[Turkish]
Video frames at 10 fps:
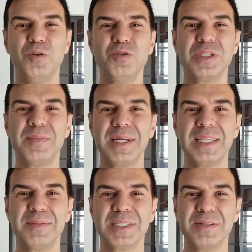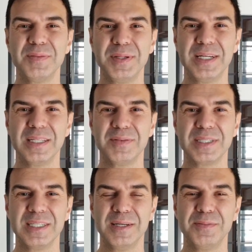Onun zamanlamasını ve
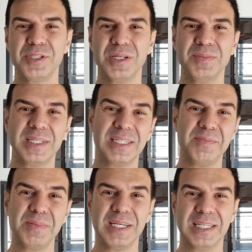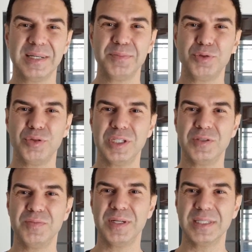planlamasını yapacağım. Kitapla giden bir
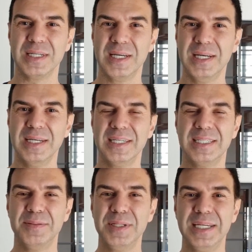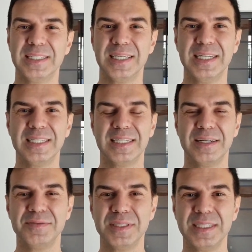sürecim var. Kitabın ekseni
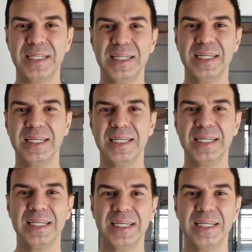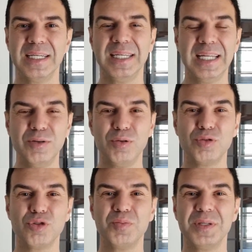etrafında e, yeni
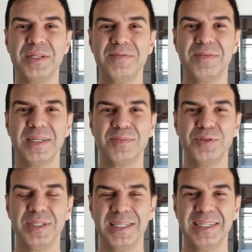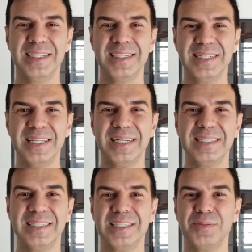oluşumlarım var. Bunun hediyeleri
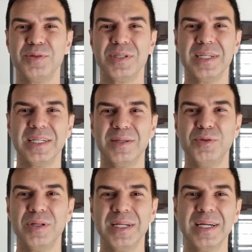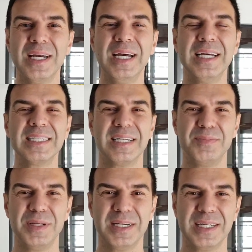nelerdir? Recep Özer Akademi olarak
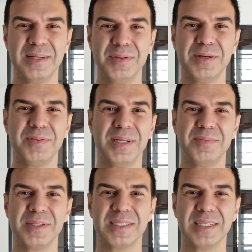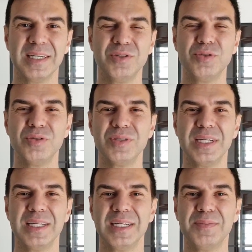tam bir akademi yapılanmasına geçiyoruz.
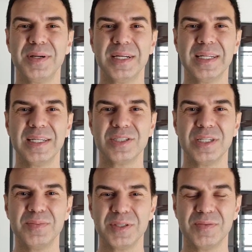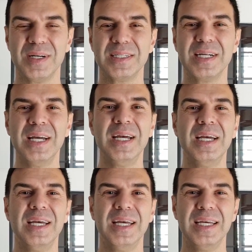Yeni ekip arkadaşlarımız var.
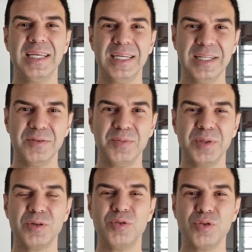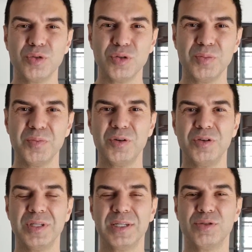E, yayın evimi kurdum.
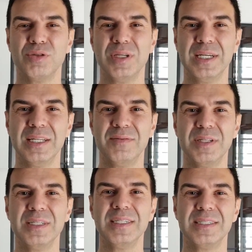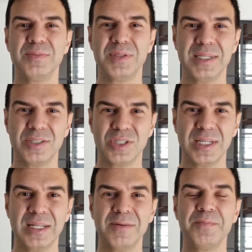Ondan sonra o yayın evinin isim
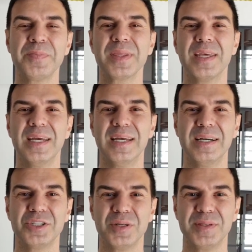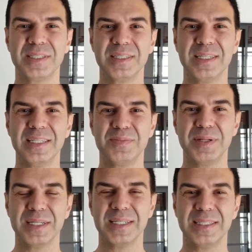tescil e, aşamasındayız.
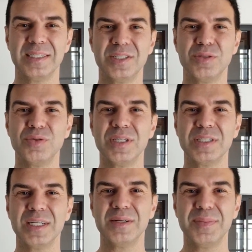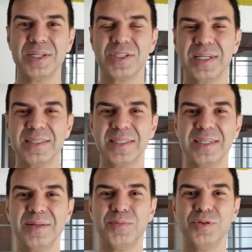Marka tescil süreçlerini
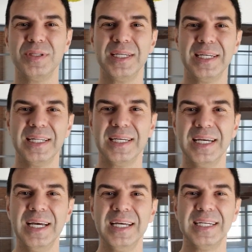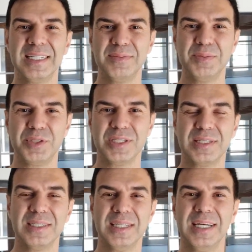başlattık. Bununla ilgili kitabım
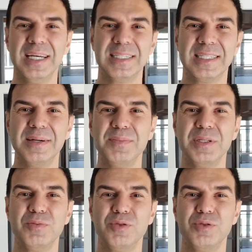çıktığında Hey Sen Bir